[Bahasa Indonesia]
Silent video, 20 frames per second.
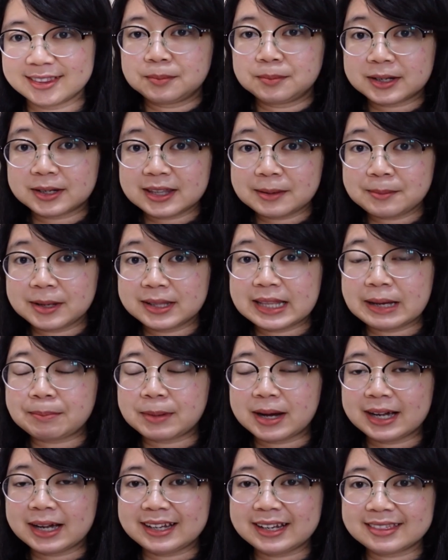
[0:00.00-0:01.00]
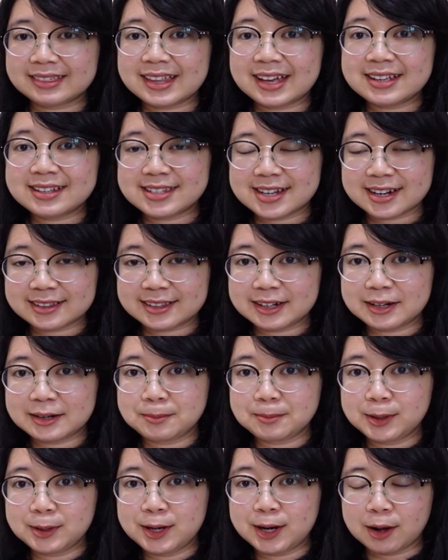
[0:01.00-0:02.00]
Pertama-tama kita cek
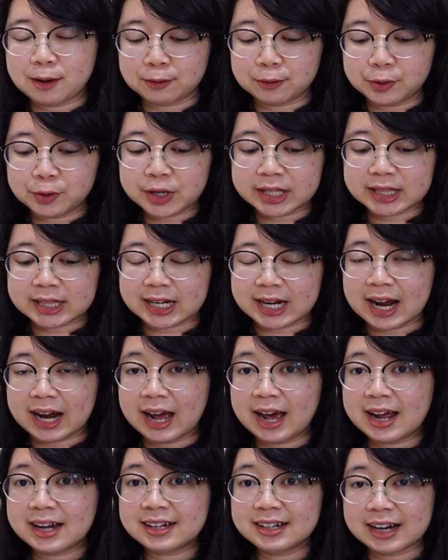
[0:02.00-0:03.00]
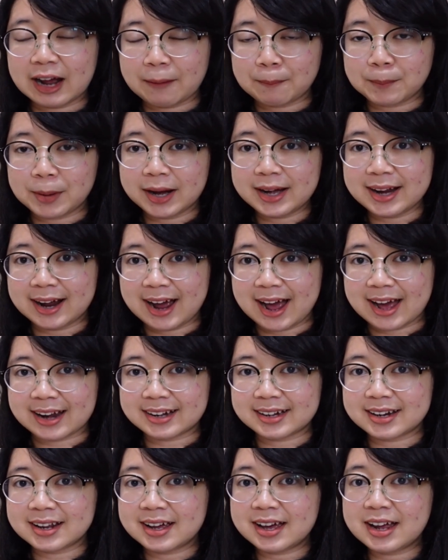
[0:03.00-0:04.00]
terlebih dahulu keterangan gambar yang
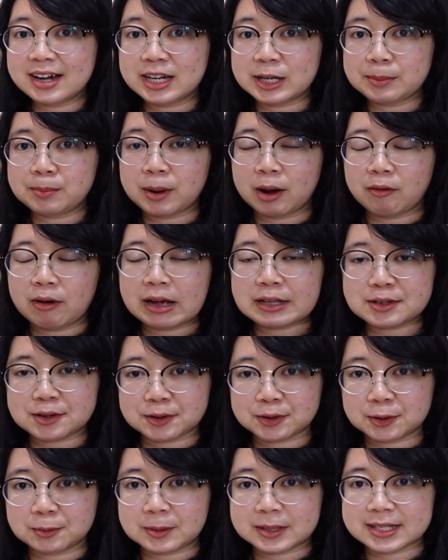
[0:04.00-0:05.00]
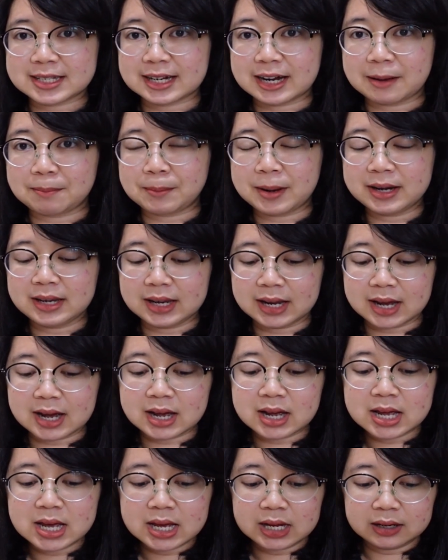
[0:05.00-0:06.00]
ada di bawah contoh percakapan ya.
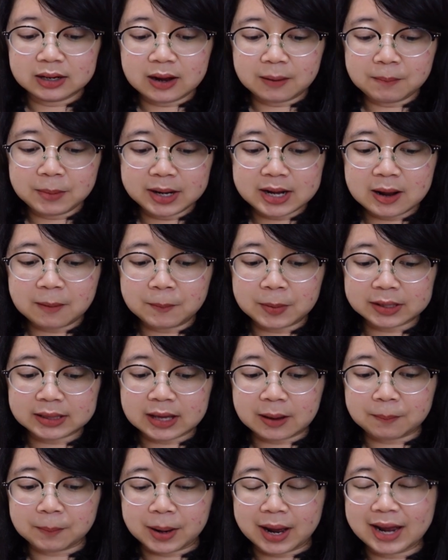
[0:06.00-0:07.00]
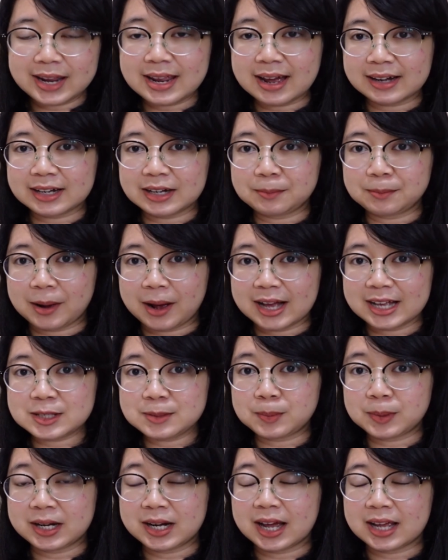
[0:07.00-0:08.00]
Gambar yang pertama yang dibahas
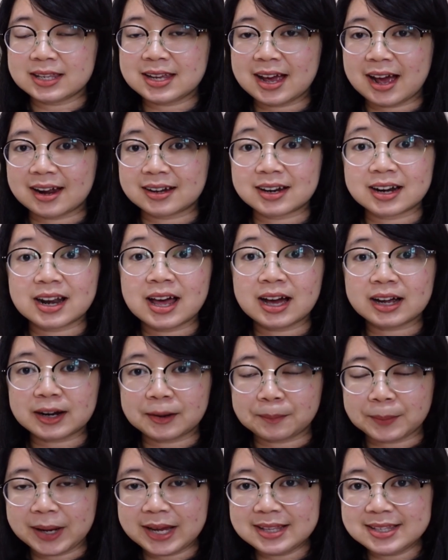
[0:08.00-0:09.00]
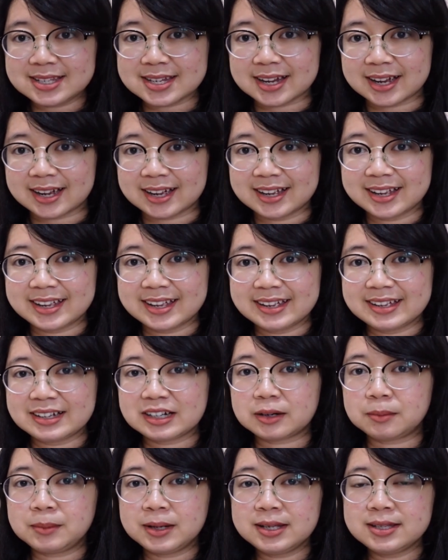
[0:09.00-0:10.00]
bendanya adalah kemeja.
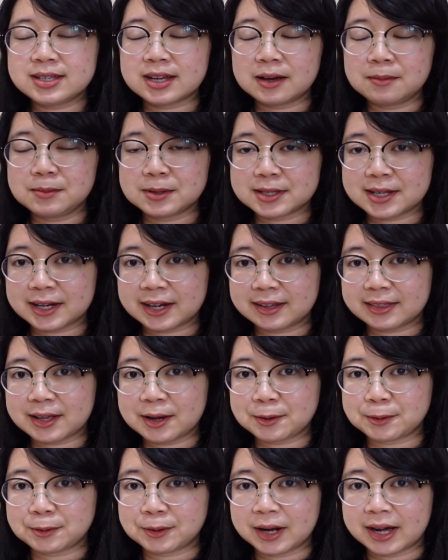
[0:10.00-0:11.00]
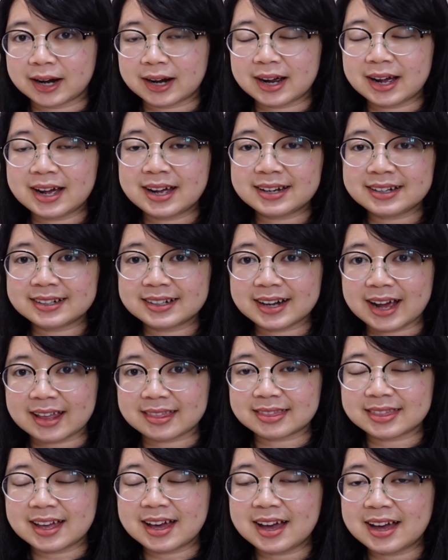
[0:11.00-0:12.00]
Kemeja bisa kita gunakan
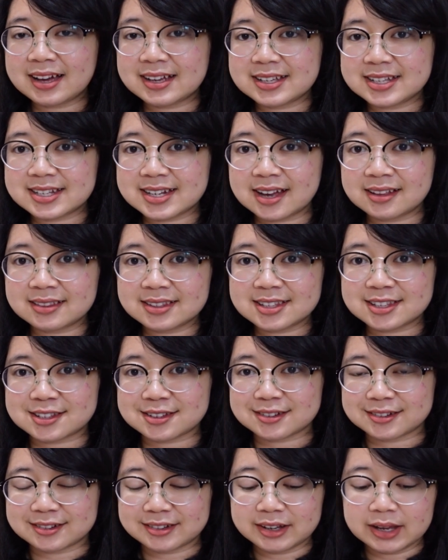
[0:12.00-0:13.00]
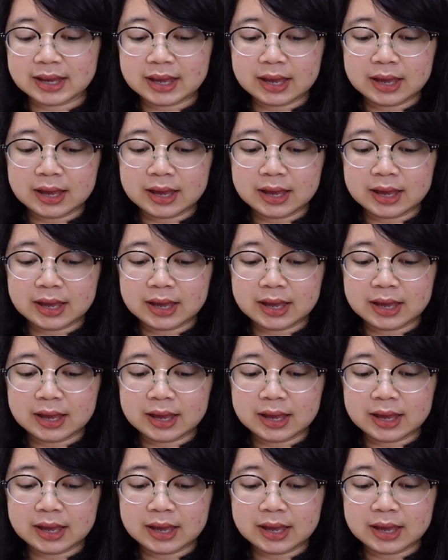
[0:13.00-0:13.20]
kata shatsu.